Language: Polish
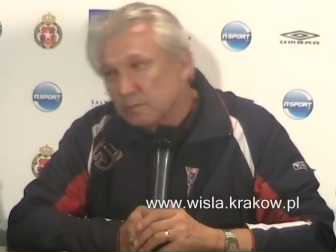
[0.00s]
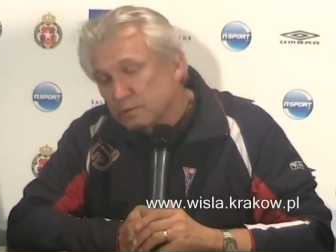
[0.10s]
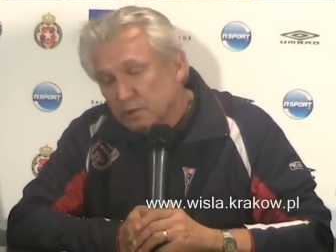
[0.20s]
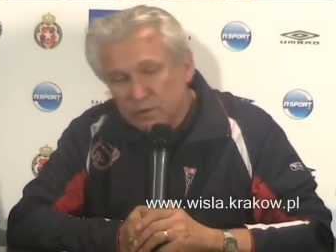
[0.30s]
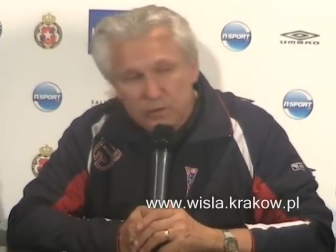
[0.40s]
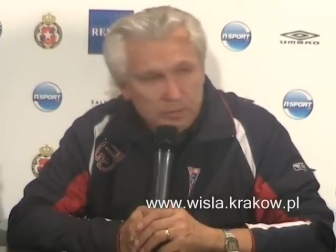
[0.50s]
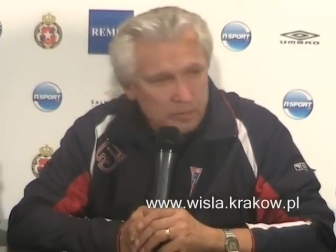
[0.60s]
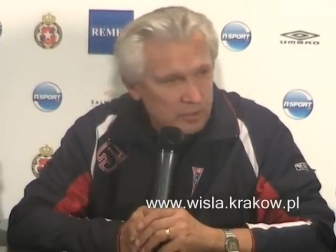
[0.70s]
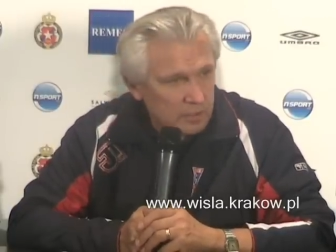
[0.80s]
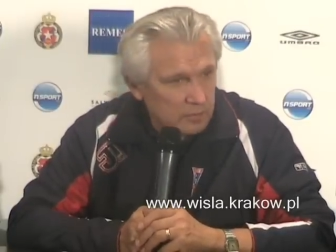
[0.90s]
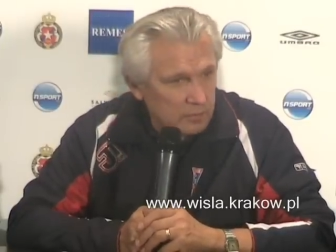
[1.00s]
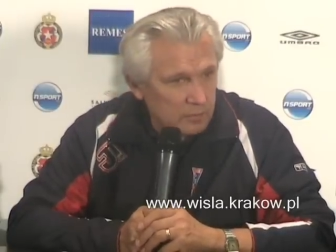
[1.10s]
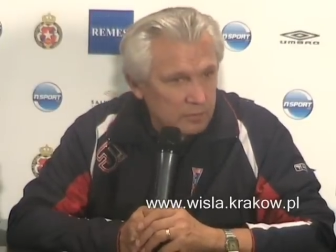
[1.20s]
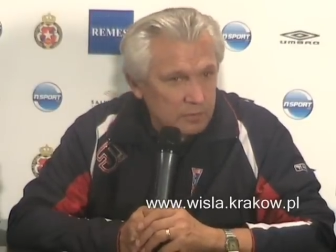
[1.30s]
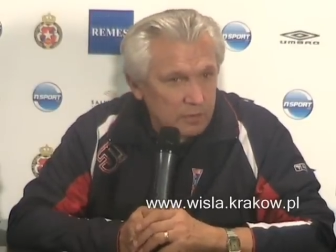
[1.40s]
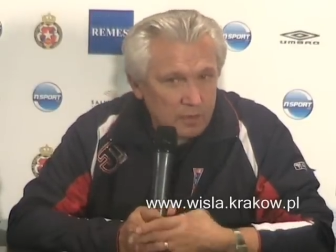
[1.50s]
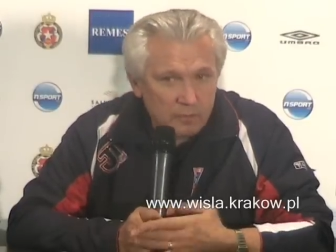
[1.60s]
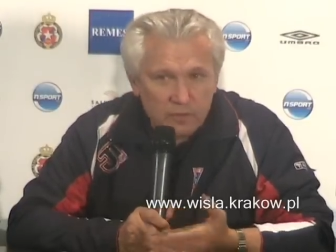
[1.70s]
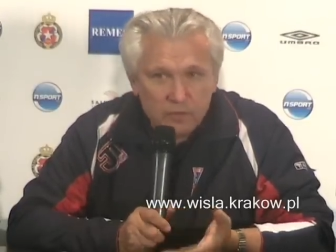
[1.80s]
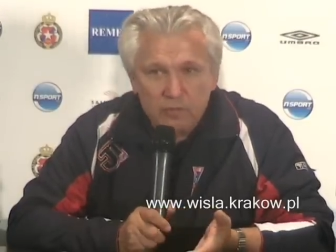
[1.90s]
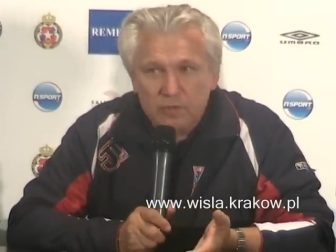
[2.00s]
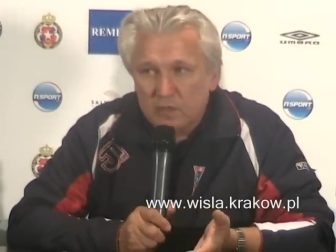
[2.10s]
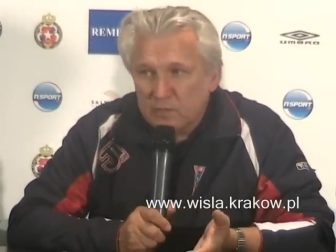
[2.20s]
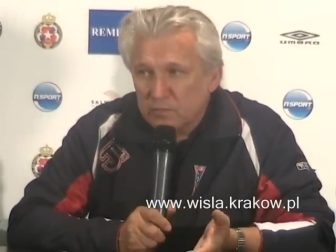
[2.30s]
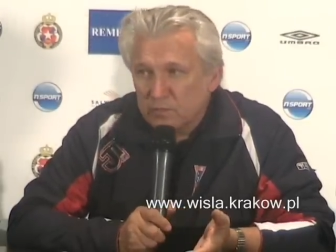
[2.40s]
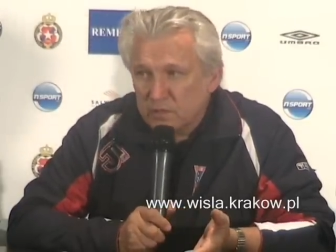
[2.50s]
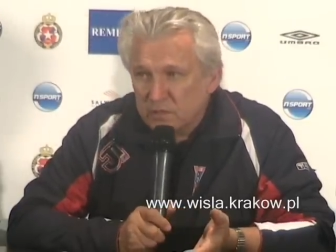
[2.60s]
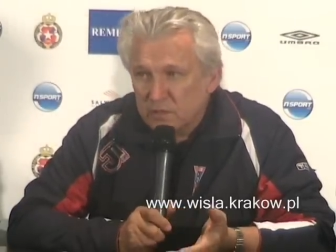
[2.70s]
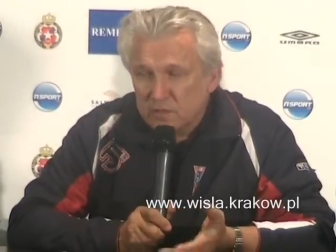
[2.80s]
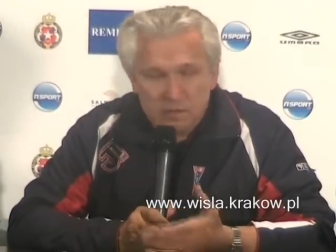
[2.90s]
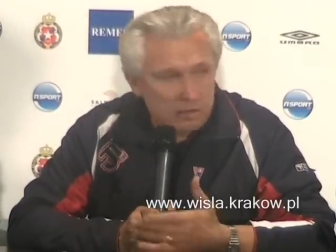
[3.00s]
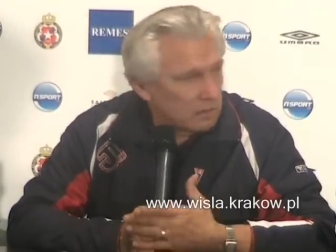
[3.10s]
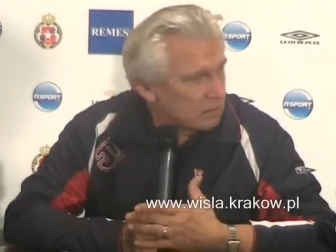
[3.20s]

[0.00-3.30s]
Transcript: przeniosłem się na drugą stronę, ja mówię, to od kiedy tu jesteś?